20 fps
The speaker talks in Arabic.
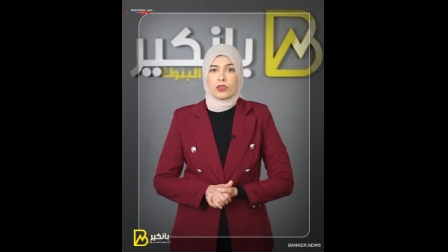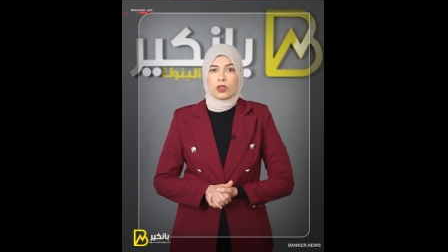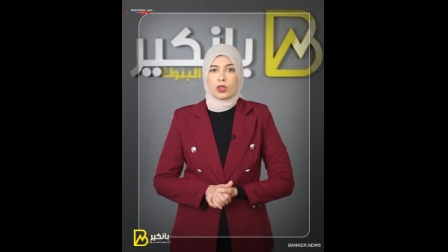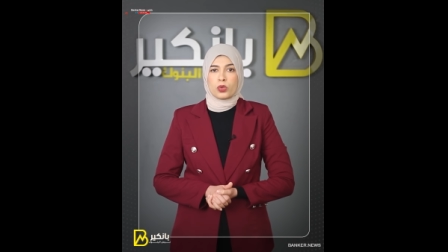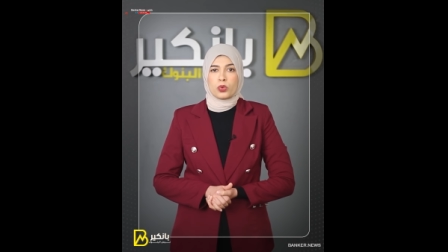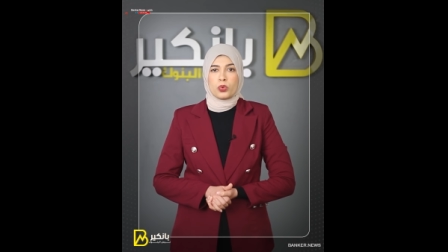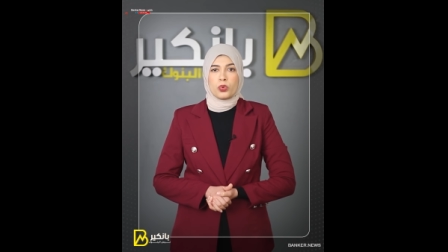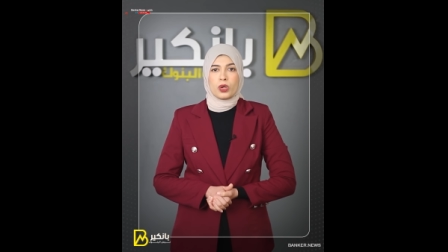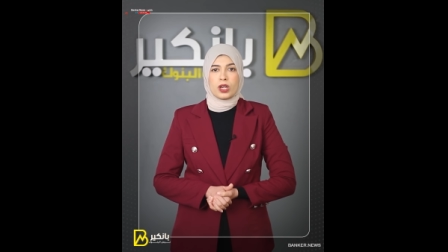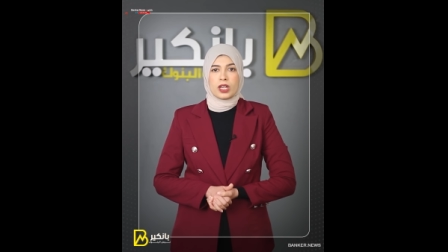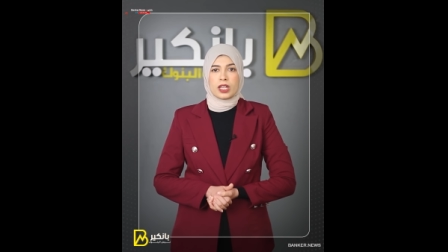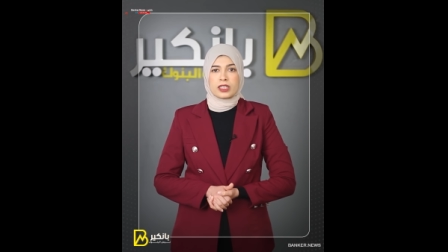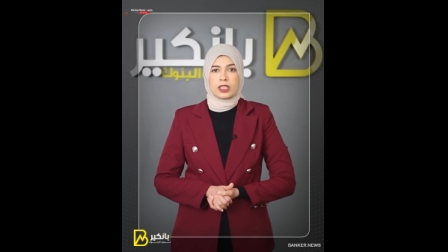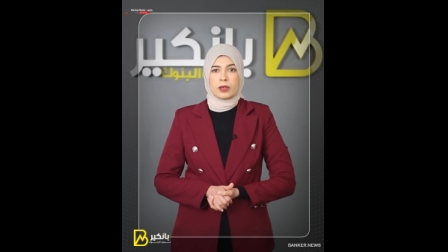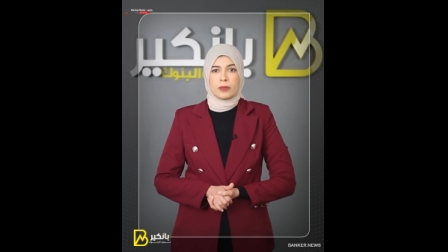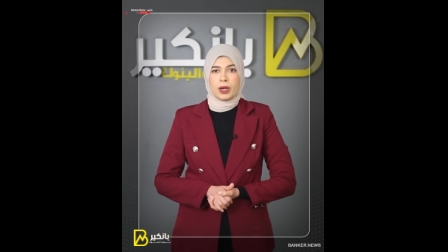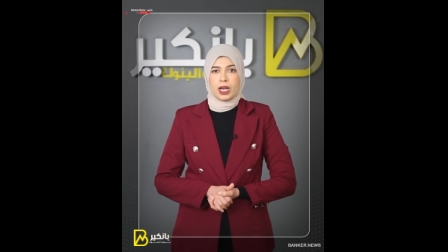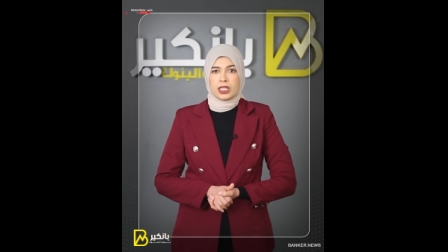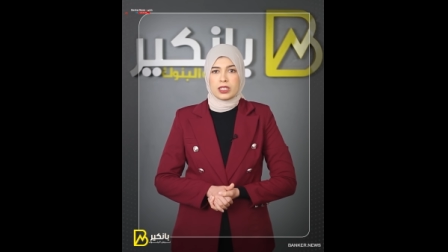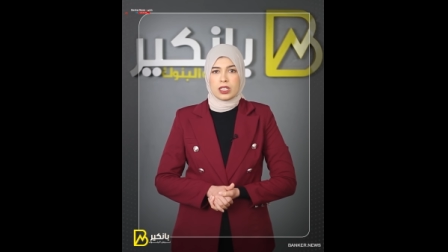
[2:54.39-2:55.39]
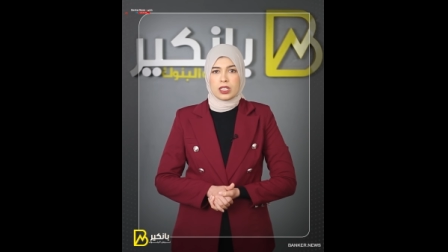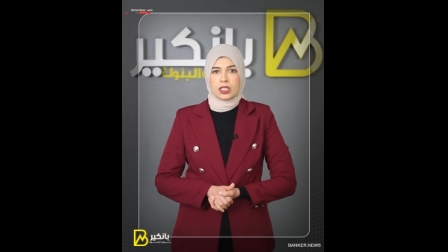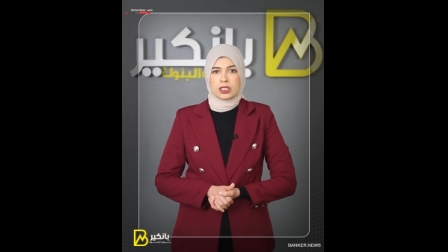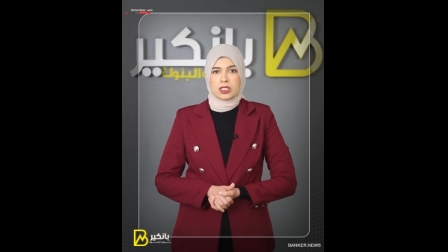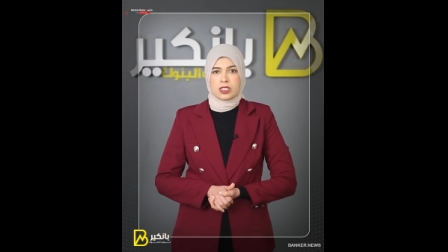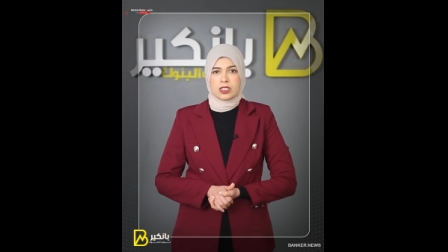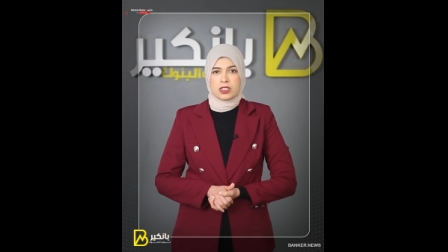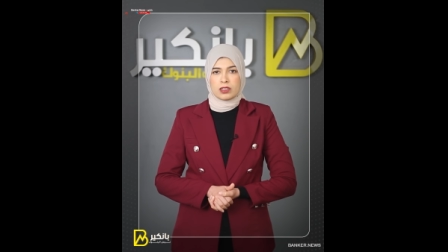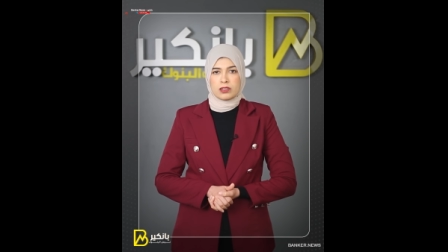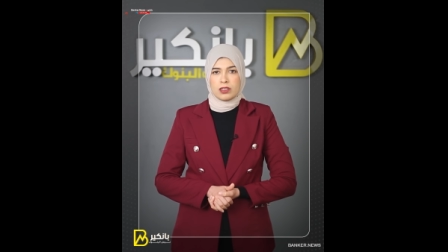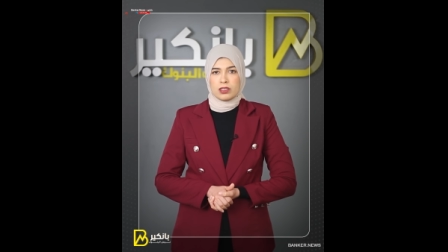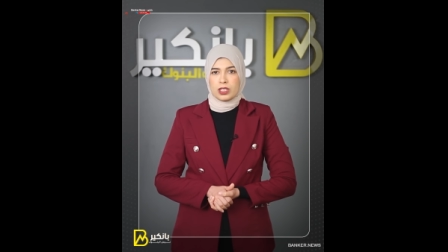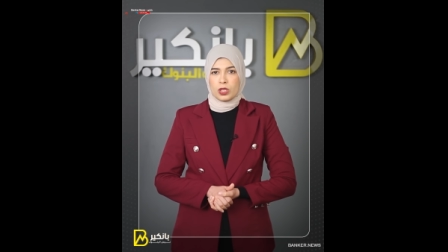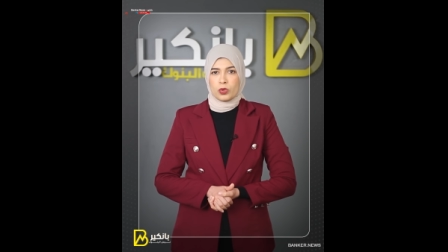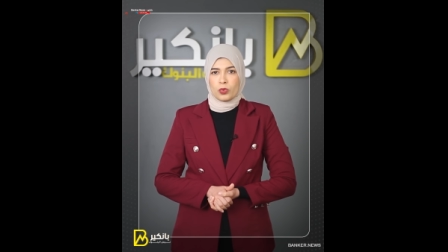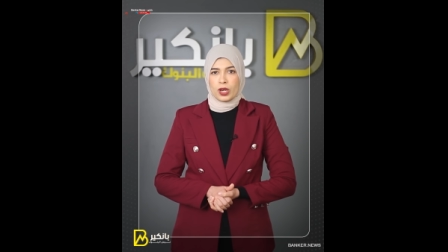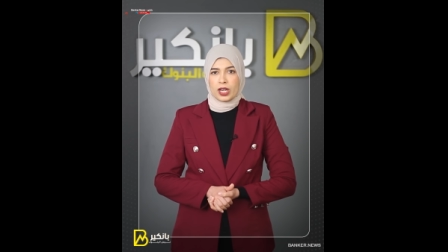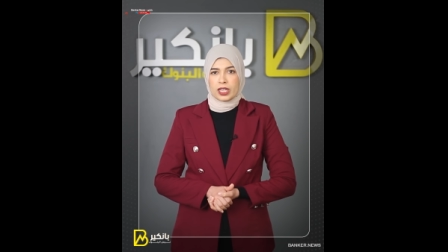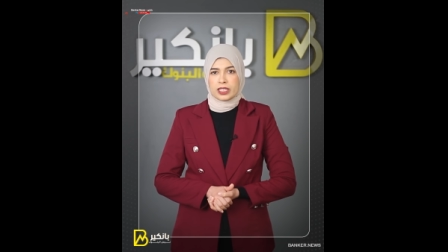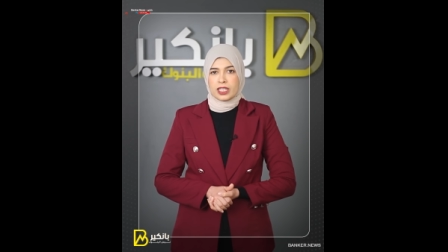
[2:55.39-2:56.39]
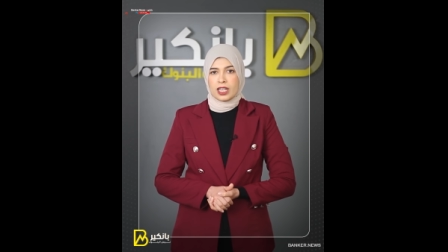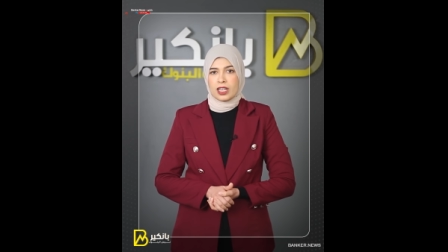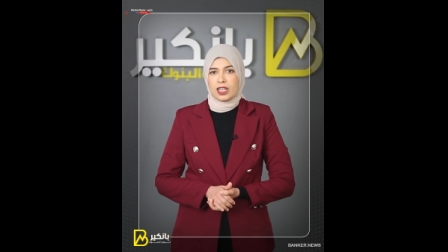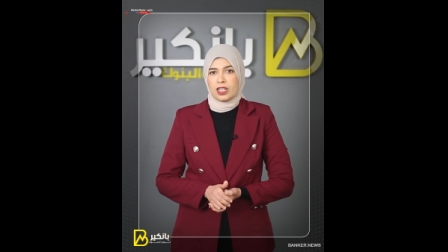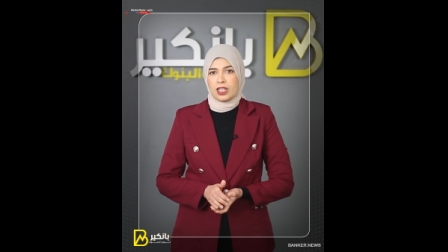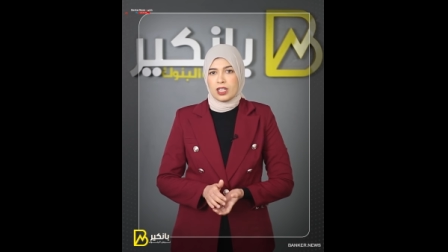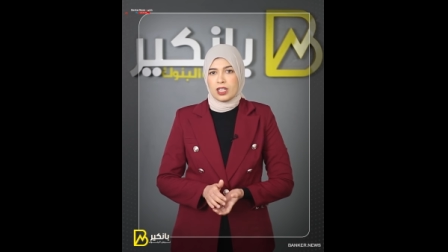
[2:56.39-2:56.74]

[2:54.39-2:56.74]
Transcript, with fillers: الظهور لدى بعض الاقتصادات الواعدة